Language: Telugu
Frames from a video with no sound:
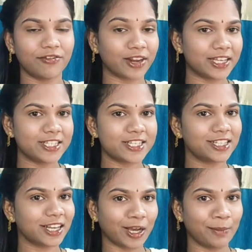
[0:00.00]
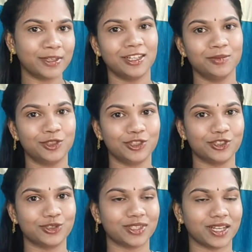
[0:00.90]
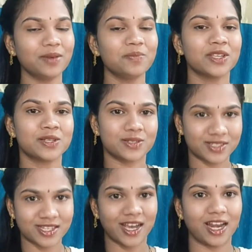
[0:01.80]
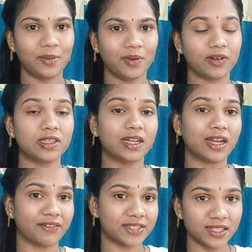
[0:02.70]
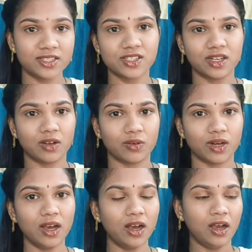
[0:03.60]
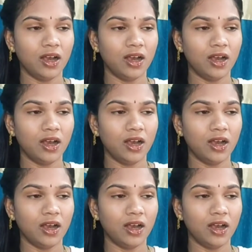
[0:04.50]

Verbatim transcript: ఆ ఫ్రై చేసిన కమ్మదనం ఉంటుంది చూసారా సో చాలా బాగుంటుంది అండ్ అవిసె గింజల్లో కూడా